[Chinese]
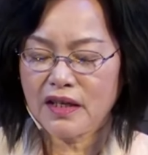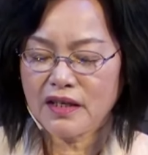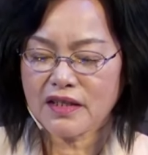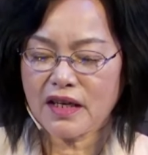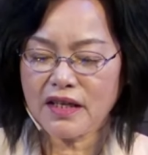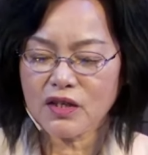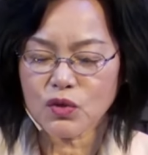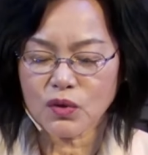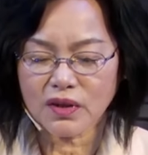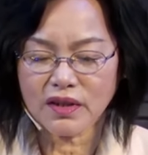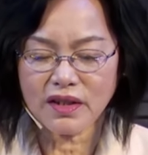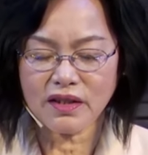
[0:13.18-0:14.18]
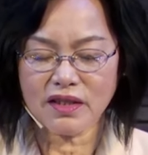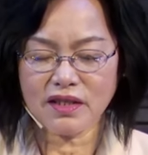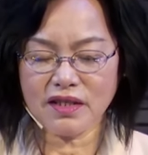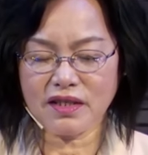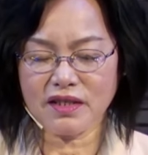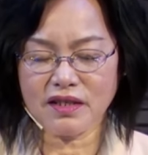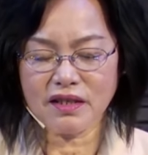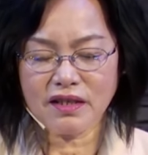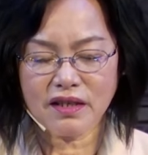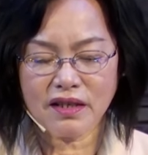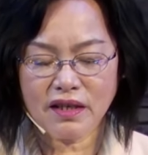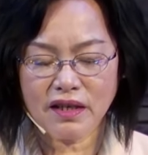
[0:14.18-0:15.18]
在你所定的日子，
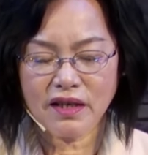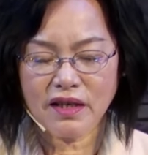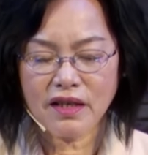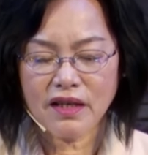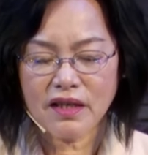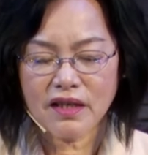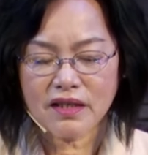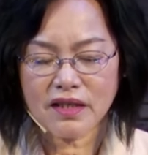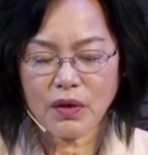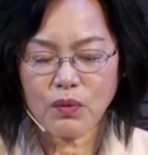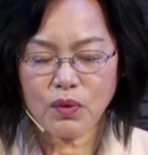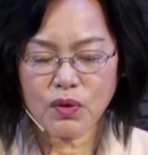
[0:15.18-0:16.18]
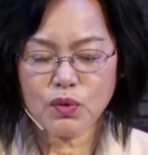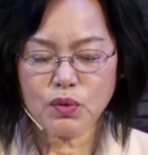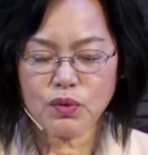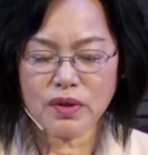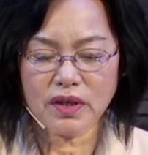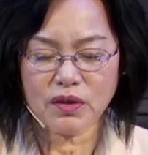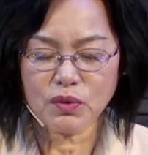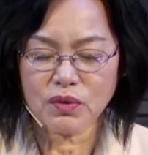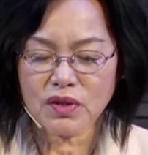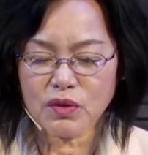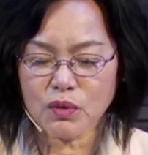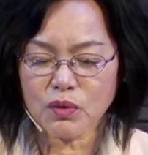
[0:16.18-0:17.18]
在我主耶稣
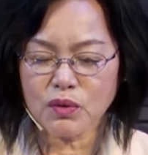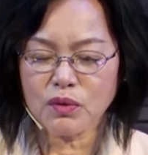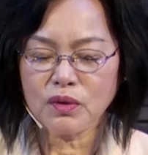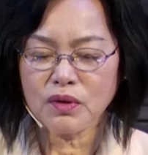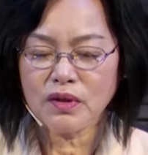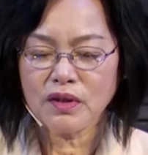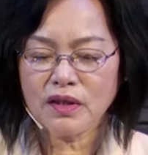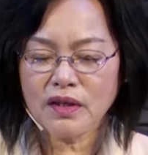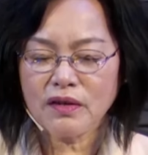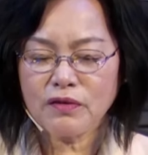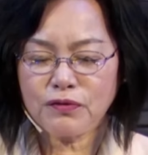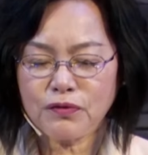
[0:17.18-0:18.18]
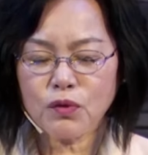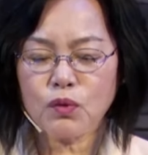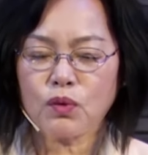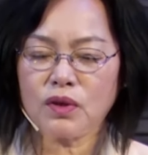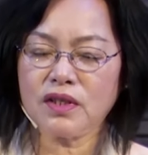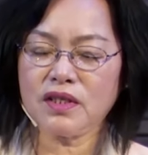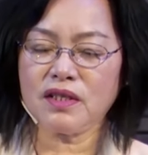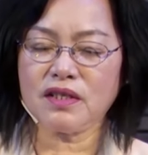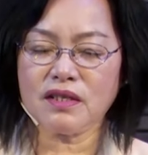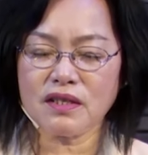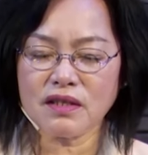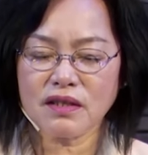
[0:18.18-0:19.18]
基督复活的日
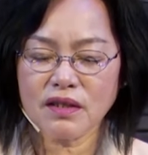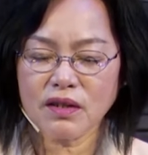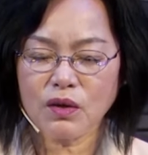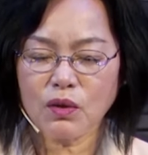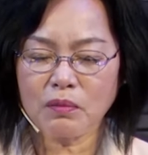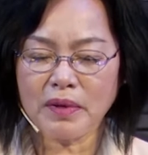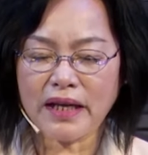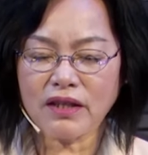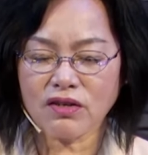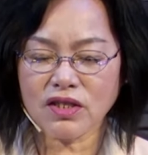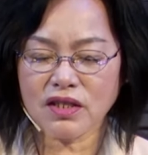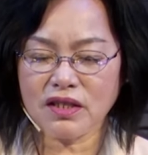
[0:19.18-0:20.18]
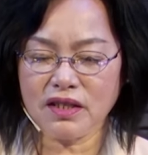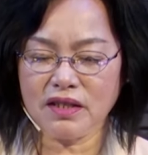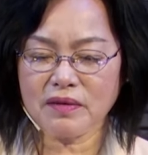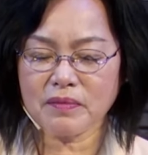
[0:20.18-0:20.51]
子，我们来到这里，